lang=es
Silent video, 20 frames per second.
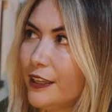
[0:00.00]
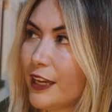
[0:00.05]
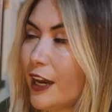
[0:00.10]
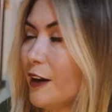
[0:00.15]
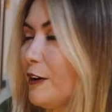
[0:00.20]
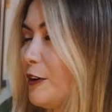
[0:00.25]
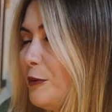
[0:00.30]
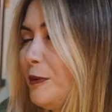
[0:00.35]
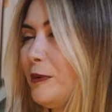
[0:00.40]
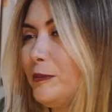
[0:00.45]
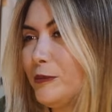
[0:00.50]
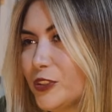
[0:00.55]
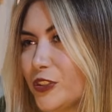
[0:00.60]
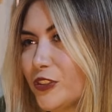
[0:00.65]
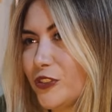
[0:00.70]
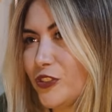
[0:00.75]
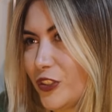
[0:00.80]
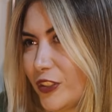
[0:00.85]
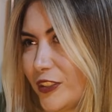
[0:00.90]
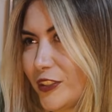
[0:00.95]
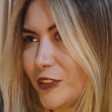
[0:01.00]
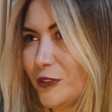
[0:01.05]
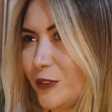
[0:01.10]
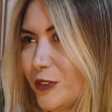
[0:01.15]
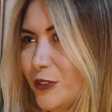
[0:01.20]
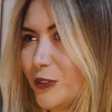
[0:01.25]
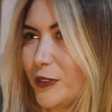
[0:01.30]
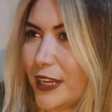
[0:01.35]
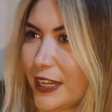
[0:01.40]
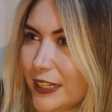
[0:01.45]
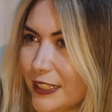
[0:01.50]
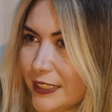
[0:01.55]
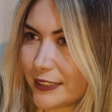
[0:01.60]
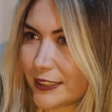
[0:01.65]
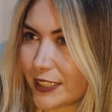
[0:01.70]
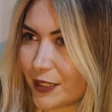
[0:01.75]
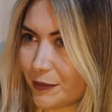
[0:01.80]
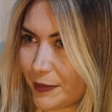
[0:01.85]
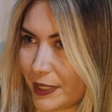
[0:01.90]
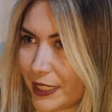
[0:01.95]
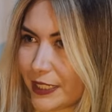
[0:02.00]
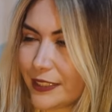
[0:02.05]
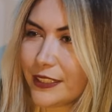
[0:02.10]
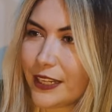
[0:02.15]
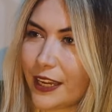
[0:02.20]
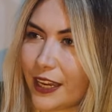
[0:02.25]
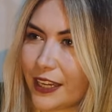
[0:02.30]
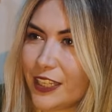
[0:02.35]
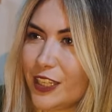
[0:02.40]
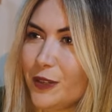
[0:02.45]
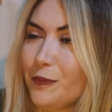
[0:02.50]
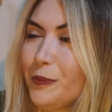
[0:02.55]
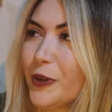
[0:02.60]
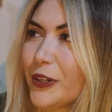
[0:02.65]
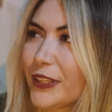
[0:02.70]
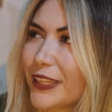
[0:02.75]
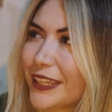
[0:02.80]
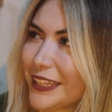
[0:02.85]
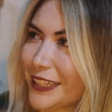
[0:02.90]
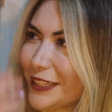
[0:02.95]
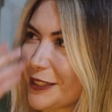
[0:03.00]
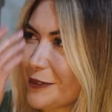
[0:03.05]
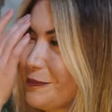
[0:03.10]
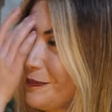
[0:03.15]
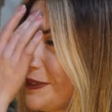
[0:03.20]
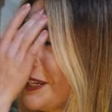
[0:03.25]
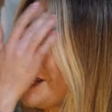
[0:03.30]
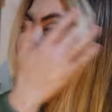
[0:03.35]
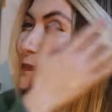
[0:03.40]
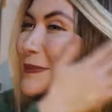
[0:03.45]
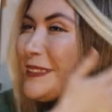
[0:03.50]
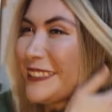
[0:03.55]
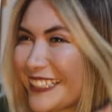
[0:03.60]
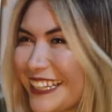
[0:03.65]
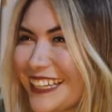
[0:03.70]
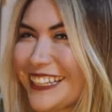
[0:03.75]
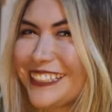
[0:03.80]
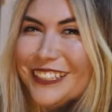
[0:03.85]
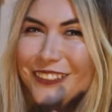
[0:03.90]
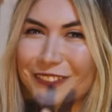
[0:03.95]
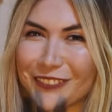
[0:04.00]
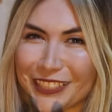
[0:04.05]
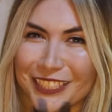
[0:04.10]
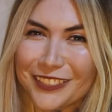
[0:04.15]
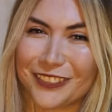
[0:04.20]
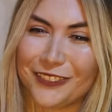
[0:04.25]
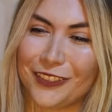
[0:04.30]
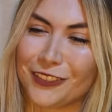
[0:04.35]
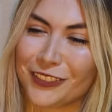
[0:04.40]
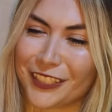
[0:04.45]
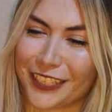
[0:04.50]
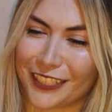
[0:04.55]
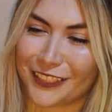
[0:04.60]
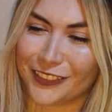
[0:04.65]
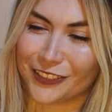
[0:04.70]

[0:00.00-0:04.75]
Ah, hubo muchos choques culturales también ahí, porque para empezar, a ver, los que,